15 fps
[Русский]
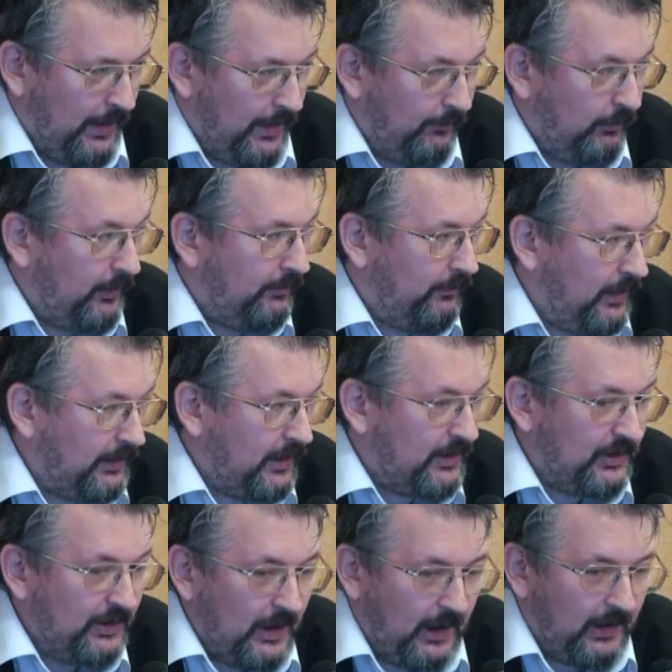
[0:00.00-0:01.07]
И вот в
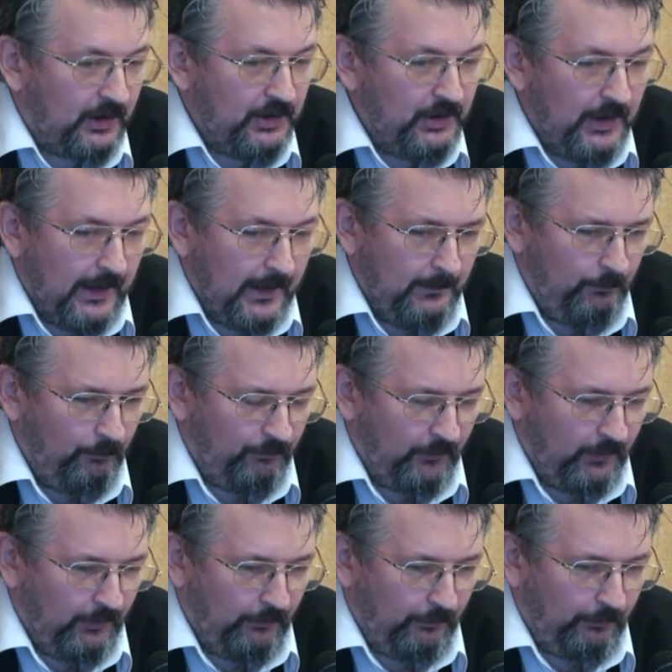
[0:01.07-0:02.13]
этот знак «не»
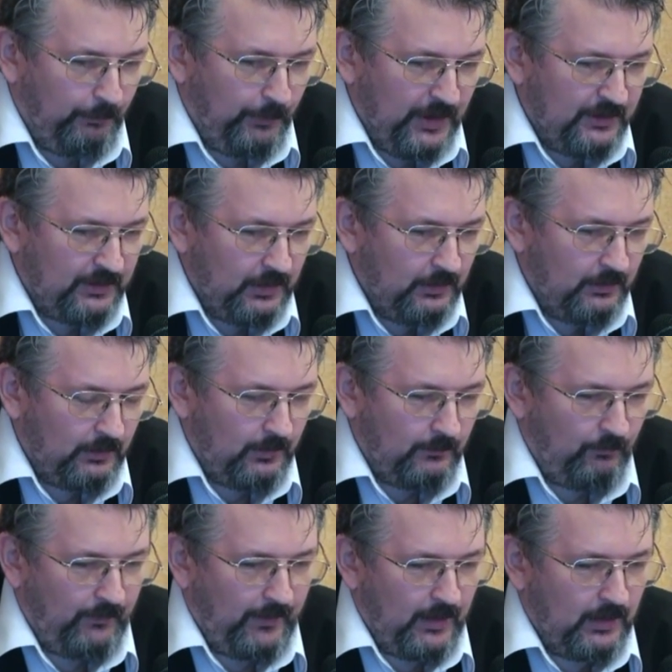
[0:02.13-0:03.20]
вписан
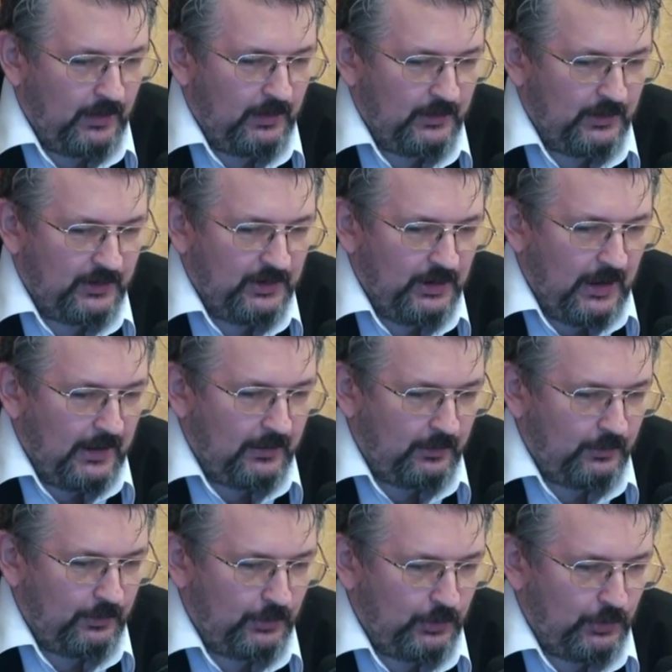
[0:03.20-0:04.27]
э,
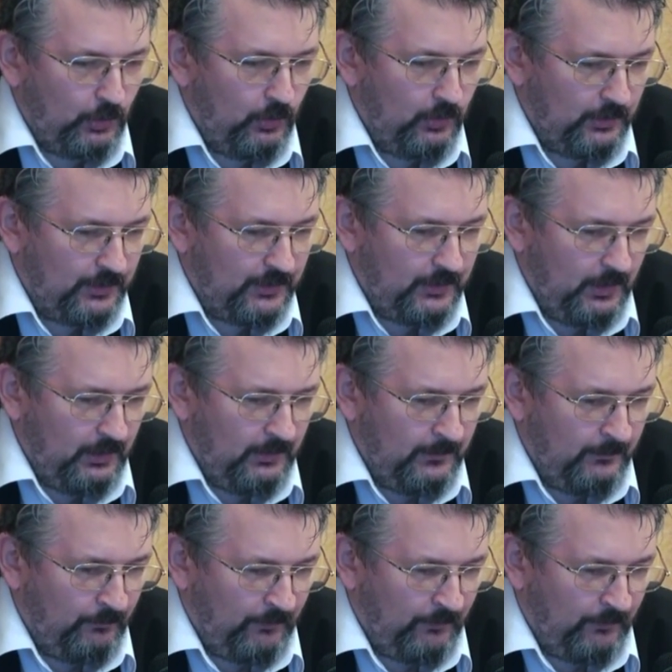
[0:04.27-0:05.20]
знак солнца,